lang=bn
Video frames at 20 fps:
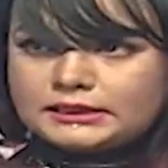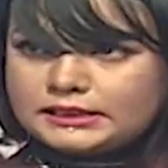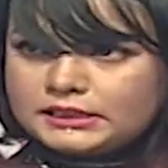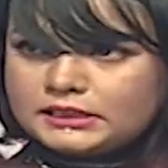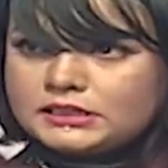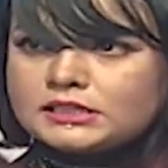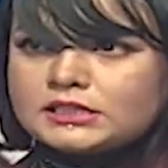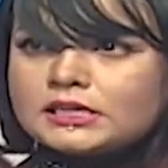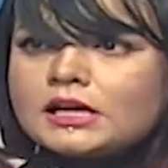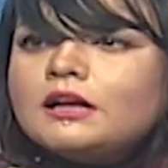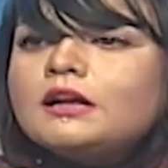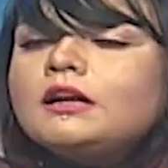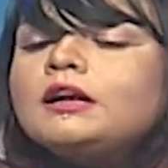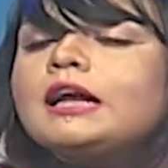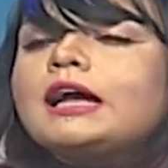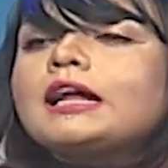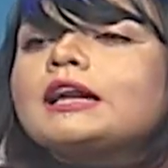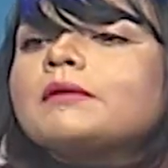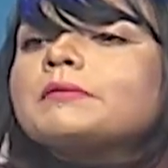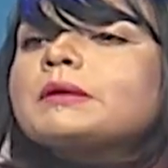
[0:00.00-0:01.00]
সেন্স
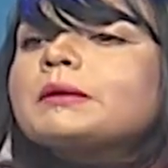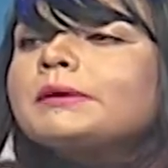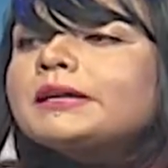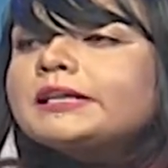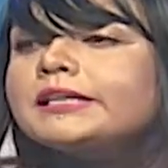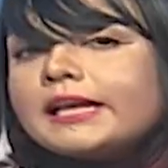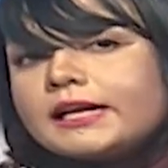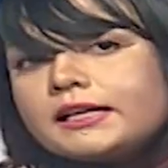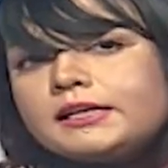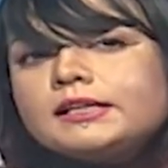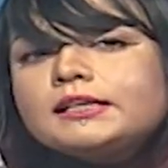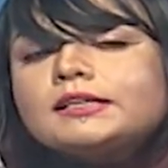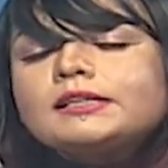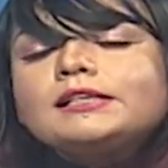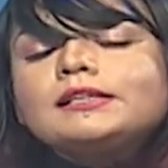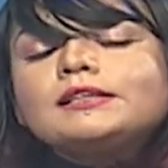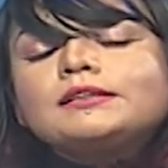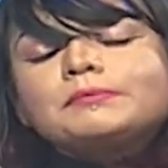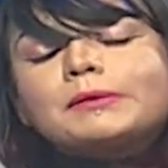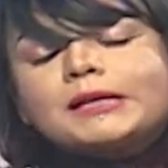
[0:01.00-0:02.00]
অ্যান্ড আমি আবার টেকনিক্যালি